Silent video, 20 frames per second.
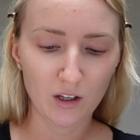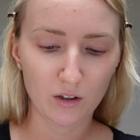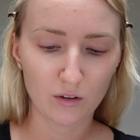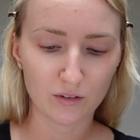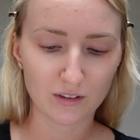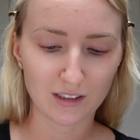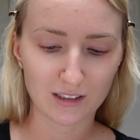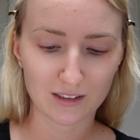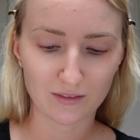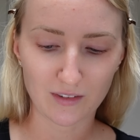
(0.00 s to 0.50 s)

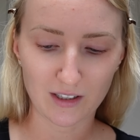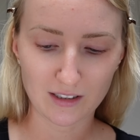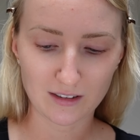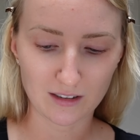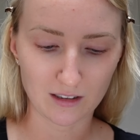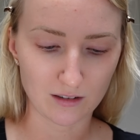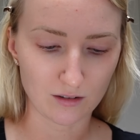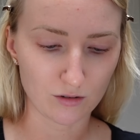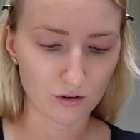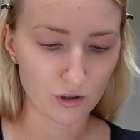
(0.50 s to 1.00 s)
und das war's
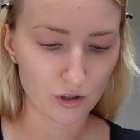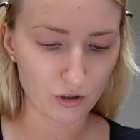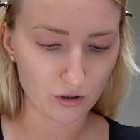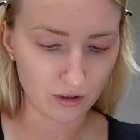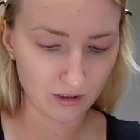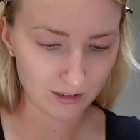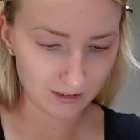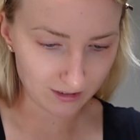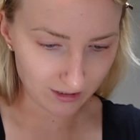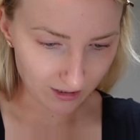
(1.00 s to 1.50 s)
dann auch
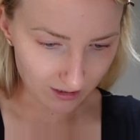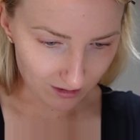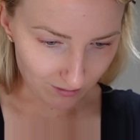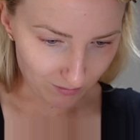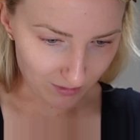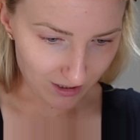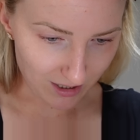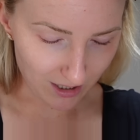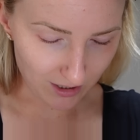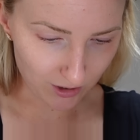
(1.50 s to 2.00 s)
schon. Das geht
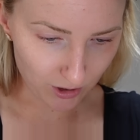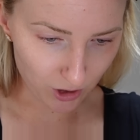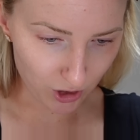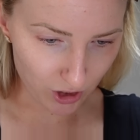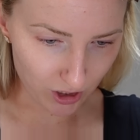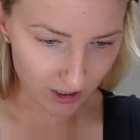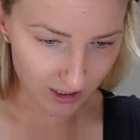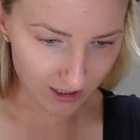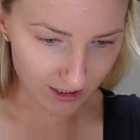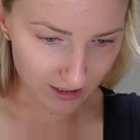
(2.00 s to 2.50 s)
nämlich echt
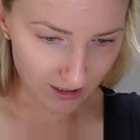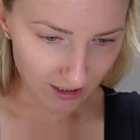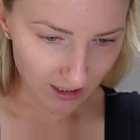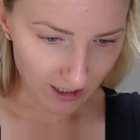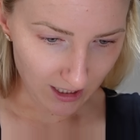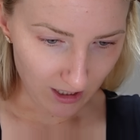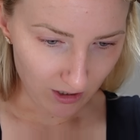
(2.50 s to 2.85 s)
schnell.